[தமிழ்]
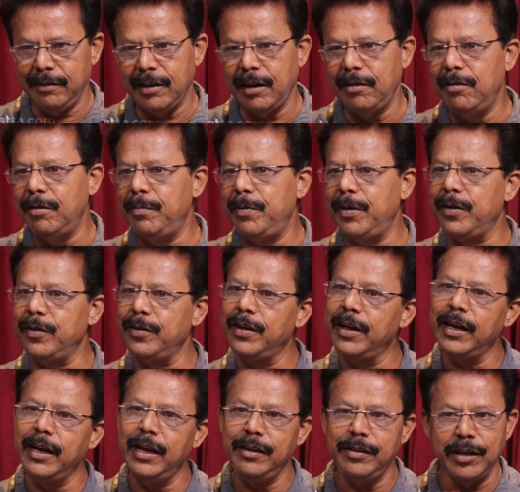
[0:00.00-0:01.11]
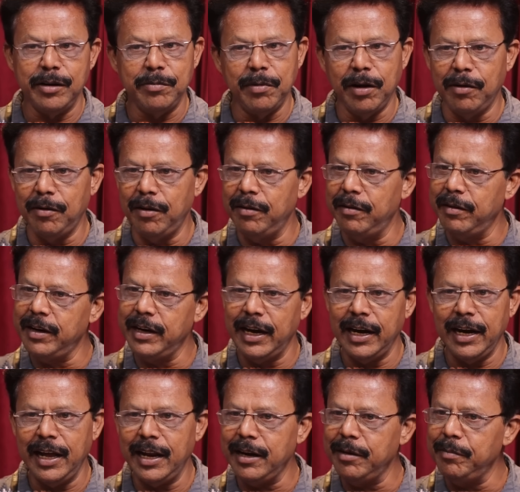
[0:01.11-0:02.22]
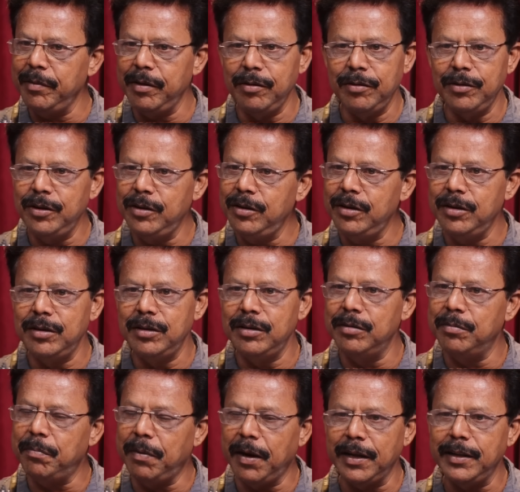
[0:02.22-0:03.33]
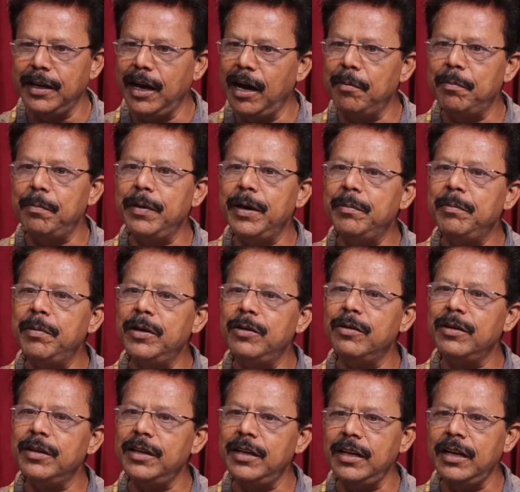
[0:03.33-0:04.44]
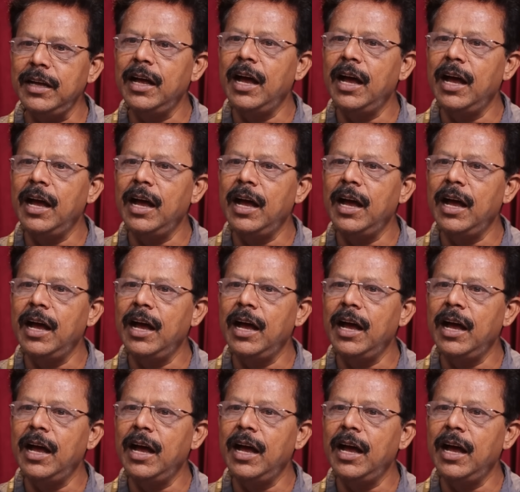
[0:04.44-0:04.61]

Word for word: செல்வ பெருந்தகை திருமாவளவன் எல்லாருக்குமே வந்து பாதுகாப்பு என்பது வந்து